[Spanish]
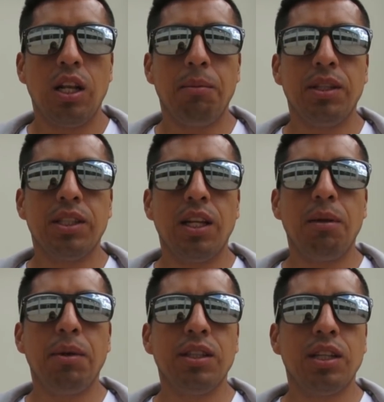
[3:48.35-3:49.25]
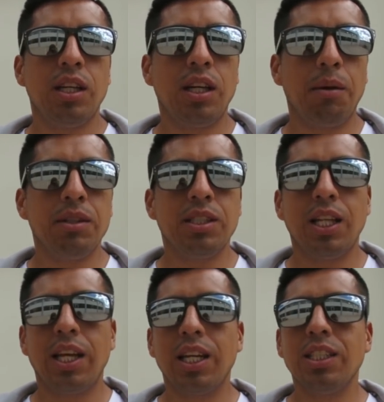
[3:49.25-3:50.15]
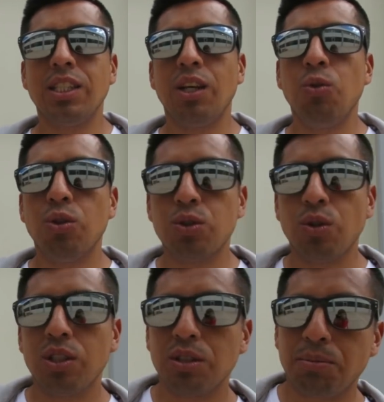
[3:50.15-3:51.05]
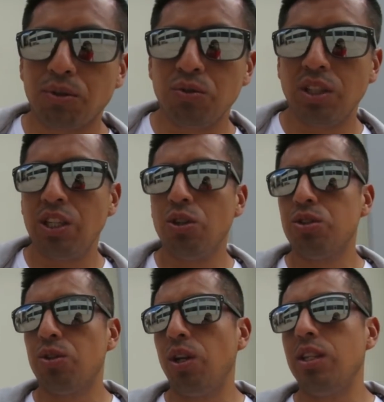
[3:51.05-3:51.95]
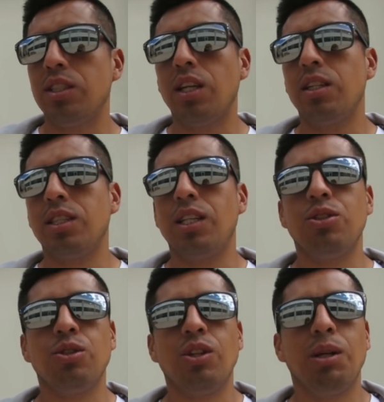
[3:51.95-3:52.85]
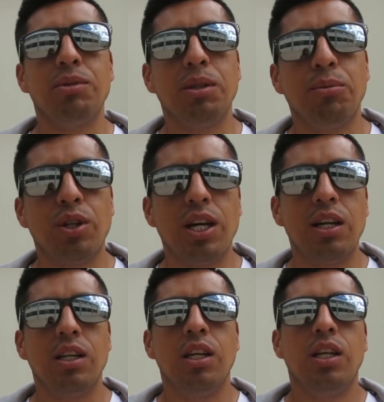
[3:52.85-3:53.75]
Lamentablemente, a veces la desgracia de uno son las oportunidades de otro. Él se, lesionó en la pretemporada